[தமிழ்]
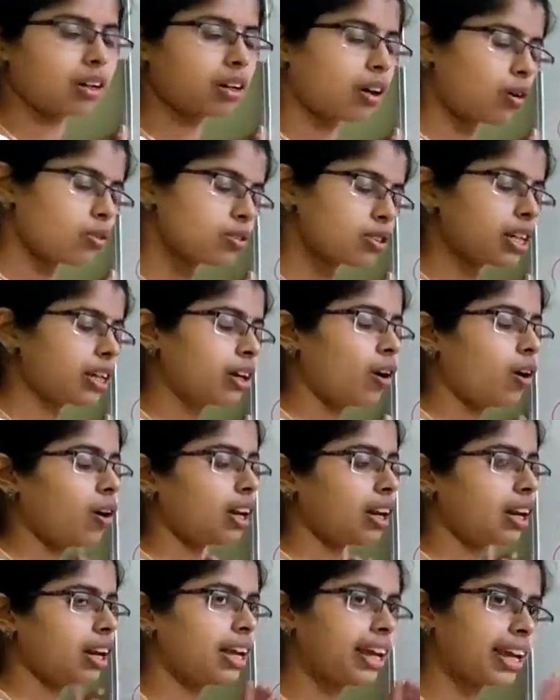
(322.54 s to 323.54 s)
கவுன்சிலிங்
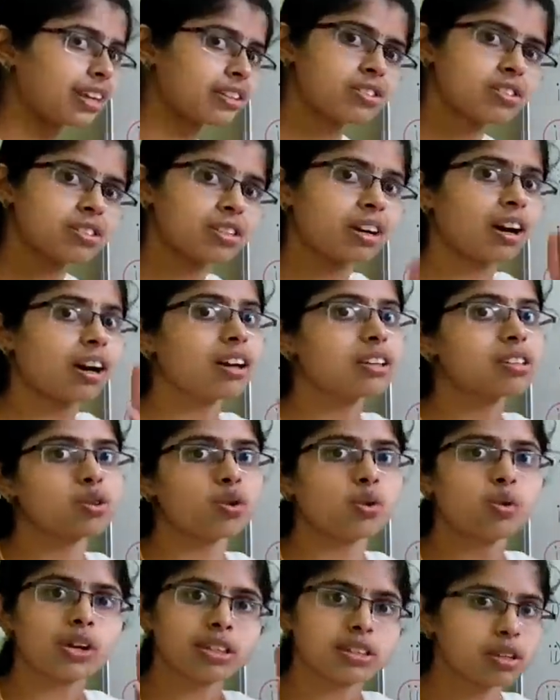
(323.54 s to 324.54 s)
ஹாலில் எக்ஸ்ட்ரா
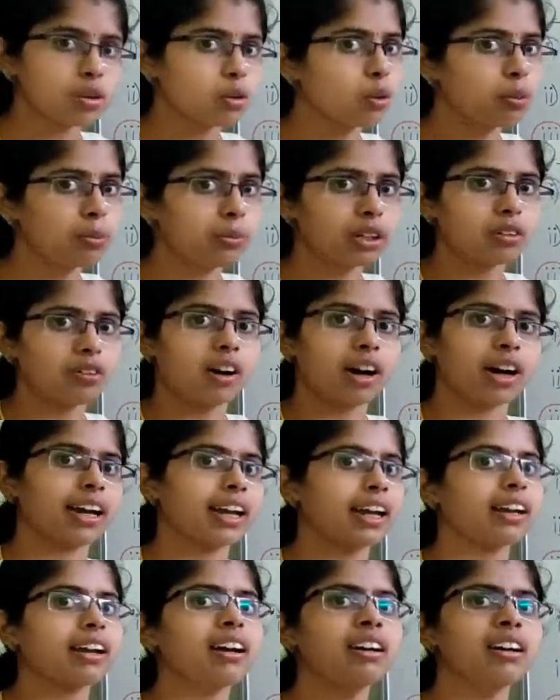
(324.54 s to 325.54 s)
ஸ்டூடெண்ட்ஸை கூப்பிட்டுருவாங்க
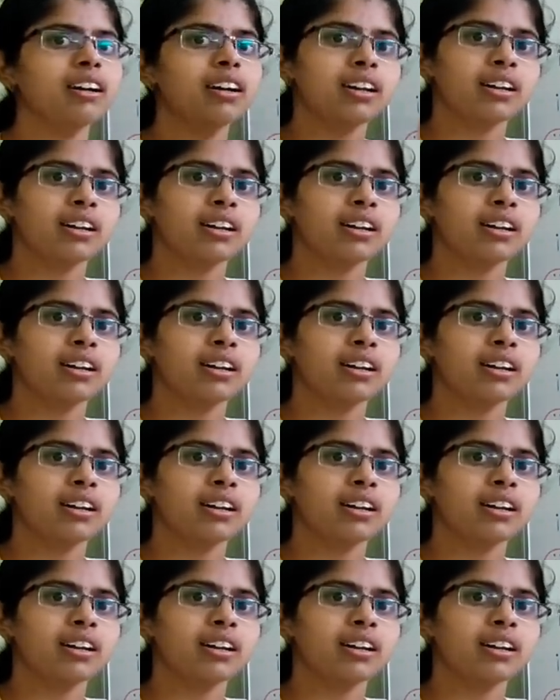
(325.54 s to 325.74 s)
ஏன்னா